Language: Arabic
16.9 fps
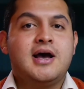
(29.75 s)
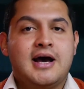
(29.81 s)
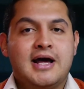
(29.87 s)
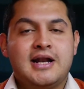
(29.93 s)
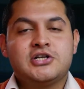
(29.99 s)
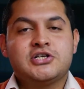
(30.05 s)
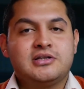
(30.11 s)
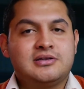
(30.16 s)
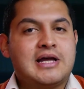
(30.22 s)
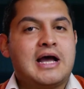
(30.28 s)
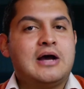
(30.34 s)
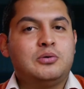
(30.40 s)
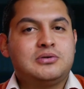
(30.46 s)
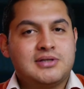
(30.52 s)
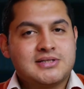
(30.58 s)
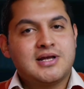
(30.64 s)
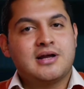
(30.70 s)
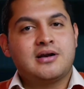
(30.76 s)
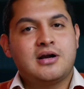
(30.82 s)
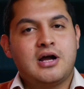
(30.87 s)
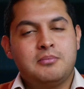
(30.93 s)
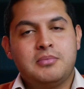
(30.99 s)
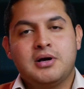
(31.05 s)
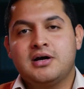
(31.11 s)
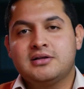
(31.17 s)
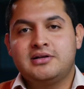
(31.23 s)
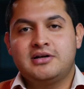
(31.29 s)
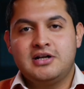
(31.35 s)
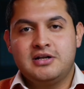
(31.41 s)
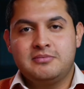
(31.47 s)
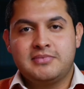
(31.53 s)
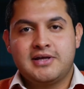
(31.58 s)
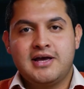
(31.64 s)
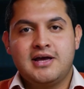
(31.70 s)
علشان تحاول تسرع بقدر
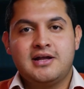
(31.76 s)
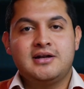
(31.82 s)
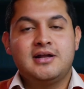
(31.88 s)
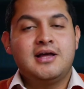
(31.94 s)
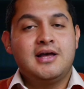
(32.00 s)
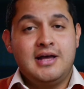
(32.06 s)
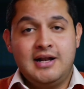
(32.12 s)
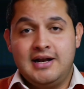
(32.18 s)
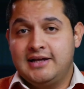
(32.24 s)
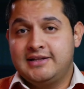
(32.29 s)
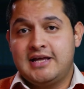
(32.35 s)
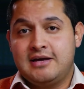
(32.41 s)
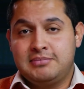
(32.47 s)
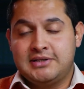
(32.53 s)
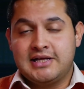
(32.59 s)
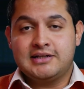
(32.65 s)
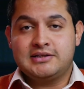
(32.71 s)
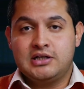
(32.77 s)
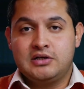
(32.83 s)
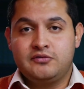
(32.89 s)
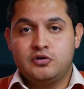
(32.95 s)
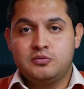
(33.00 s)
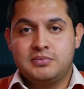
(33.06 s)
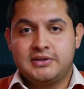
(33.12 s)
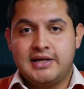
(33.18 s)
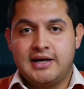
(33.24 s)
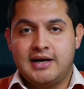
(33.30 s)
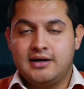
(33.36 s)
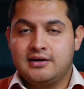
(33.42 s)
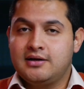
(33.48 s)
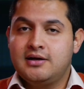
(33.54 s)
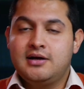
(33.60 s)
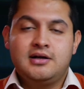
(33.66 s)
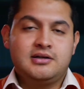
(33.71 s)
الامكان الاداء بتاع التليفون
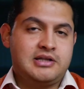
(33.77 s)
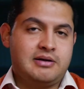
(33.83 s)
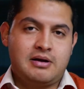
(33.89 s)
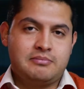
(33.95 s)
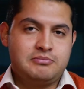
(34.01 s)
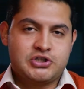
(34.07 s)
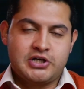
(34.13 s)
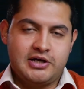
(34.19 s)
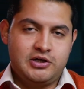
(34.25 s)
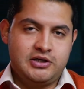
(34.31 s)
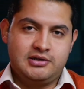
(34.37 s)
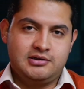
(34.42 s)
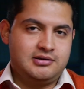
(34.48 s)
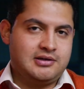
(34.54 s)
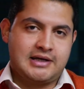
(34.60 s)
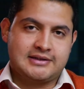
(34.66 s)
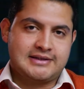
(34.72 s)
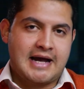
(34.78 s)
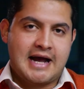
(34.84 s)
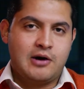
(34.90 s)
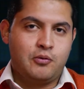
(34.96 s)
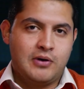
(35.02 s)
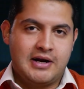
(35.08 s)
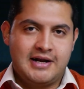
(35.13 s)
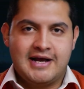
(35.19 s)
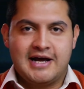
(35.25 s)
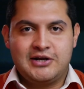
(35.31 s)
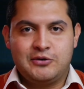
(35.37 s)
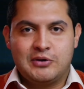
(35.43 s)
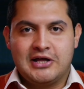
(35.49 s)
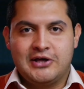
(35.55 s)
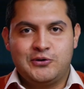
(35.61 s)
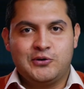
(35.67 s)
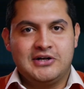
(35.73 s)
بتاعك طبعا مش هيتحول يعني
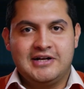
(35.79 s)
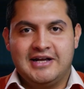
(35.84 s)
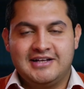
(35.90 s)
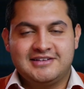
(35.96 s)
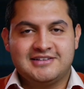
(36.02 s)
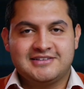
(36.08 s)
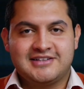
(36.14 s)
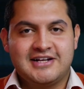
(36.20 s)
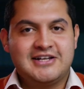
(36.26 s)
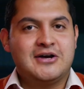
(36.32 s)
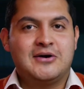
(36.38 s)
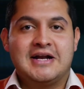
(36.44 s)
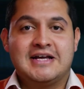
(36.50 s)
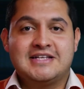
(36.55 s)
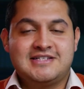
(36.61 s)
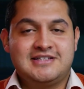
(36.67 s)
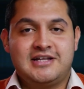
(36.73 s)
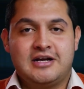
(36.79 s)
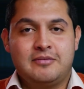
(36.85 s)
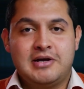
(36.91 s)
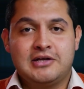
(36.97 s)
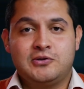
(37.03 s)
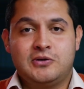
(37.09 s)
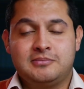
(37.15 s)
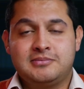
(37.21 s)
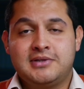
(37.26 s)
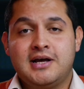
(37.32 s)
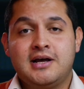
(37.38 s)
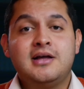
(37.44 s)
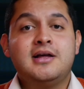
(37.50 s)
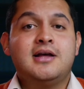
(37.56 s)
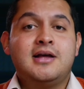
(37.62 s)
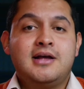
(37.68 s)
ولا يروح لحته تانية ولا يزيد رامات ولا بتاع